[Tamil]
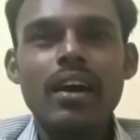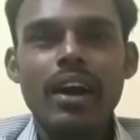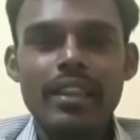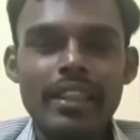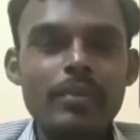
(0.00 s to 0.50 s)

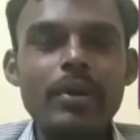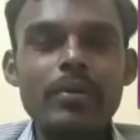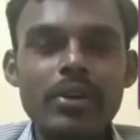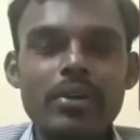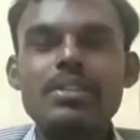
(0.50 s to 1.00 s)
அதிகமாக
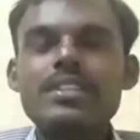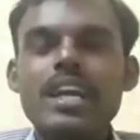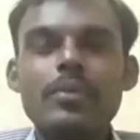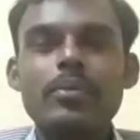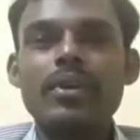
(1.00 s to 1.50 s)
இவங்கள்ட்ட வந்து
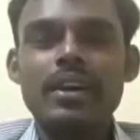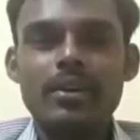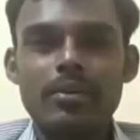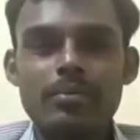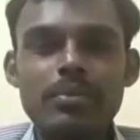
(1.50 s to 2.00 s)
ஜாயின் பண்ணுவாங்க
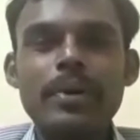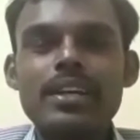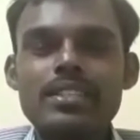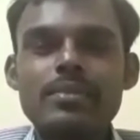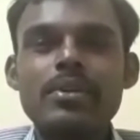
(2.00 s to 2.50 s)
ரொம்ப
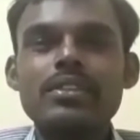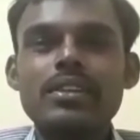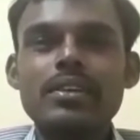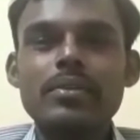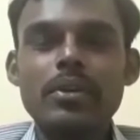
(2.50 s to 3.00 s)
பாசமாக
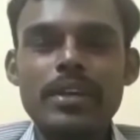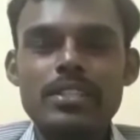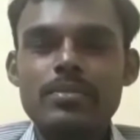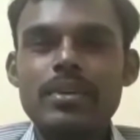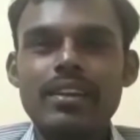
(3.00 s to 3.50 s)
வந்துட்டு இவங்க
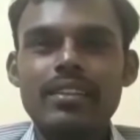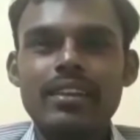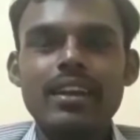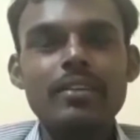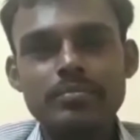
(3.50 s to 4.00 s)
பாசமாக
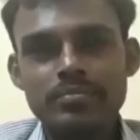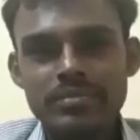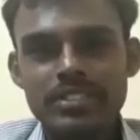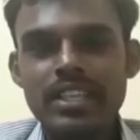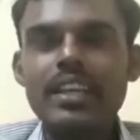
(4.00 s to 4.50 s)
இருக்கிறதுனால
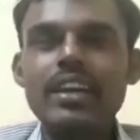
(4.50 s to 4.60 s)
நிறையா